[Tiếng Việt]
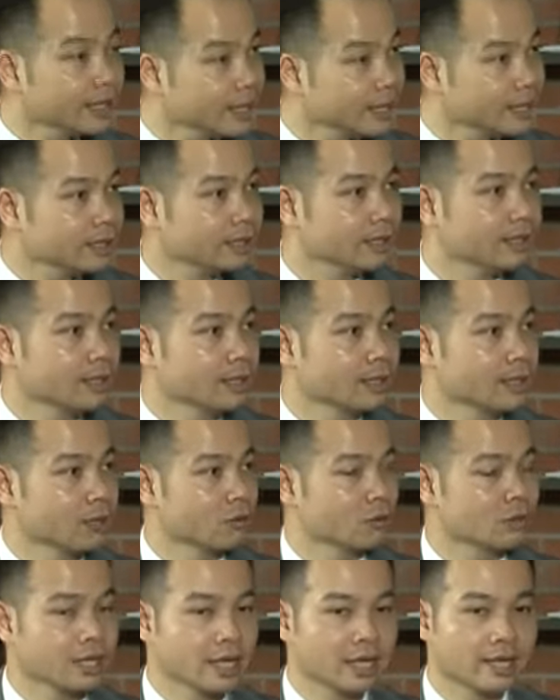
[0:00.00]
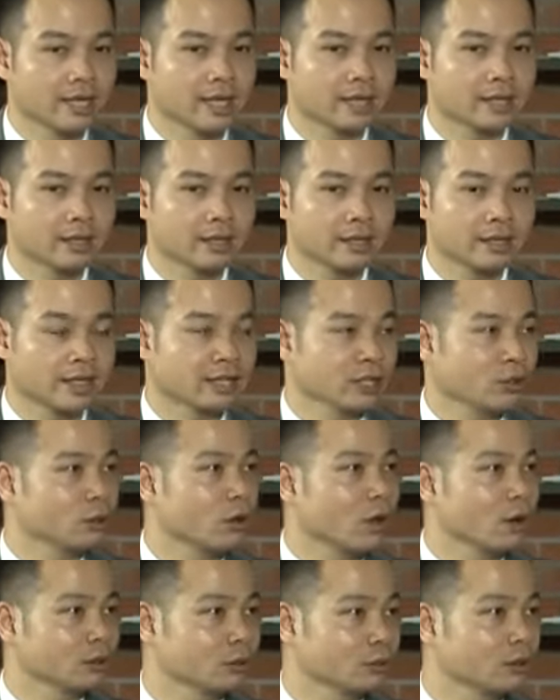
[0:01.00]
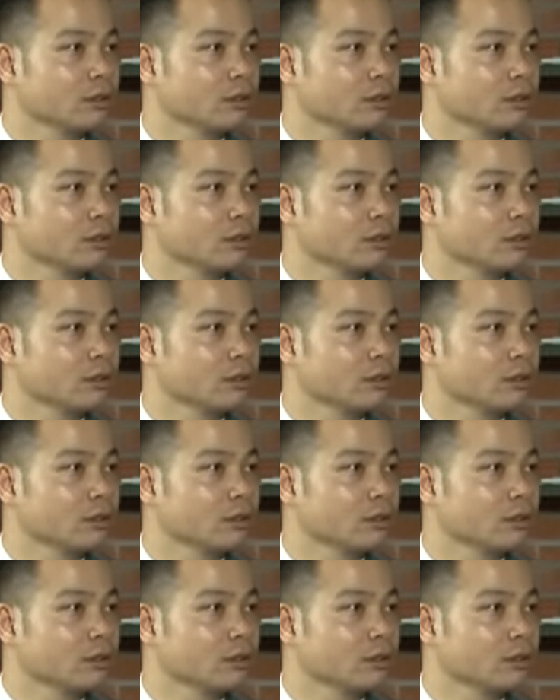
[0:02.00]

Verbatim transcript: lý cũng như là những cái giá trị cốt lõi của chúng